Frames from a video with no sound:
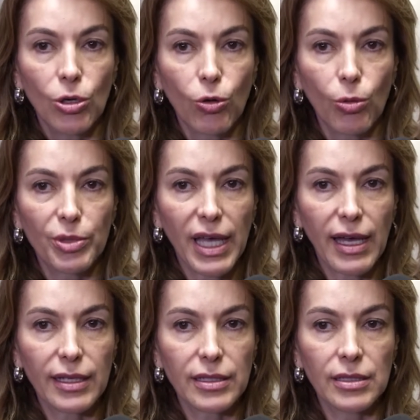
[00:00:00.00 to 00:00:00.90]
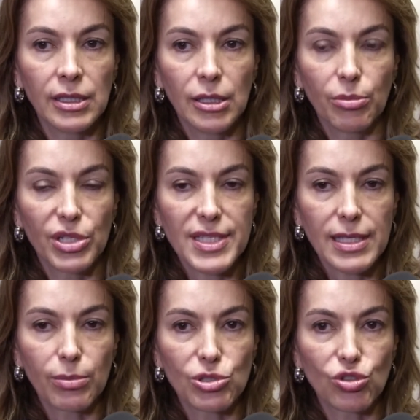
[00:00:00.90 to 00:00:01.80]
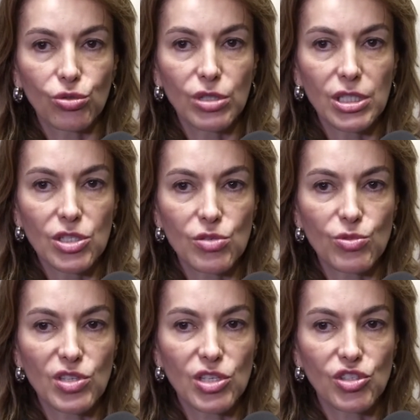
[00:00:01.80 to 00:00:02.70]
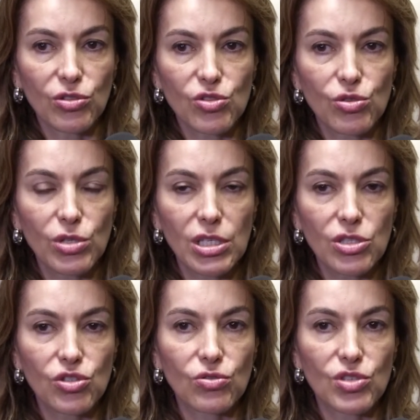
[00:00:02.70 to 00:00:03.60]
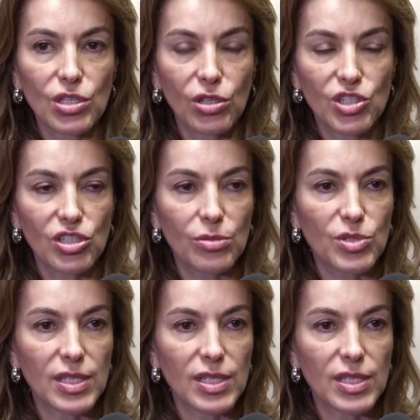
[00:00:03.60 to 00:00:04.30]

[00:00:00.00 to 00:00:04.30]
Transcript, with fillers: como na área, por exemplo, de turismo, destinos turísticos, que nós tínhamos